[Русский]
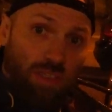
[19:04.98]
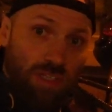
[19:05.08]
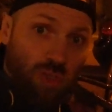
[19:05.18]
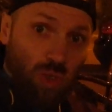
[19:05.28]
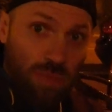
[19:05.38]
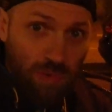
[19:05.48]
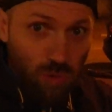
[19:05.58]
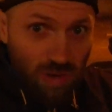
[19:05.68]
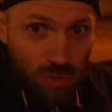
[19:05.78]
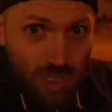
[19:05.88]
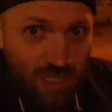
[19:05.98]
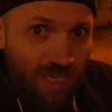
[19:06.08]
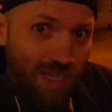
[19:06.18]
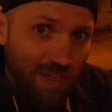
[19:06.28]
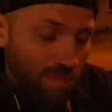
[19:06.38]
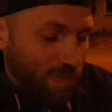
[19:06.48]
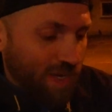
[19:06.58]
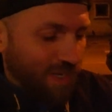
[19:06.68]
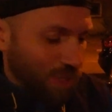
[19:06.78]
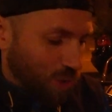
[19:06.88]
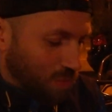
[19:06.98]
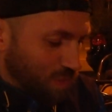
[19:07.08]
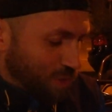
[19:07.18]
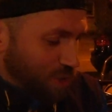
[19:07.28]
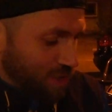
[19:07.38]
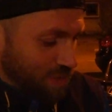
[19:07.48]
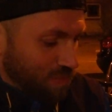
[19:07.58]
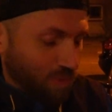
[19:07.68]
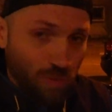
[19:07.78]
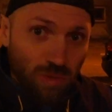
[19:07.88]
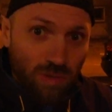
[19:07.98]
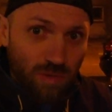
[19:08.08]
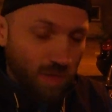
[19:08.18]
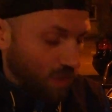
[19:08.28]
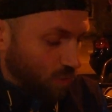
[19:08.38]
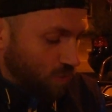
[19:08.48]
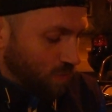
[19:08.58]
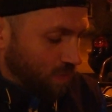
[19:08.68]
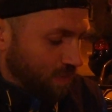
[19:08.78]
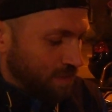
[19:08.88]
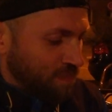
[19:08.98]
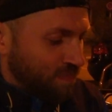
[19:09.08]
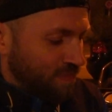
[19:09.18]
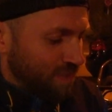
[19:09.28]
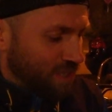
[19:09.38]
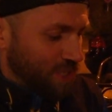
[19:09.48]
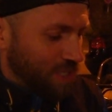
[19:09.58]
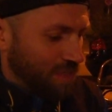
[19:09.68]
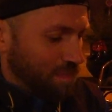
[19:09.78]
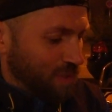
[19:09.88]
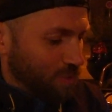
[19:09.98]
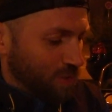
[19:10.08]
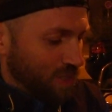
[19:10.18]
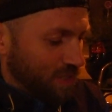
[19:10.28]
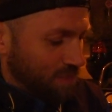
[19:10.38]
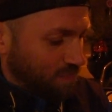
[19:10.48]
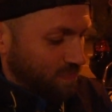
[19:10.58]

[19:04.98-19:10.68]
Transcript: недолго прогулявшись по ночному вечернему Котору, зашли перекусить.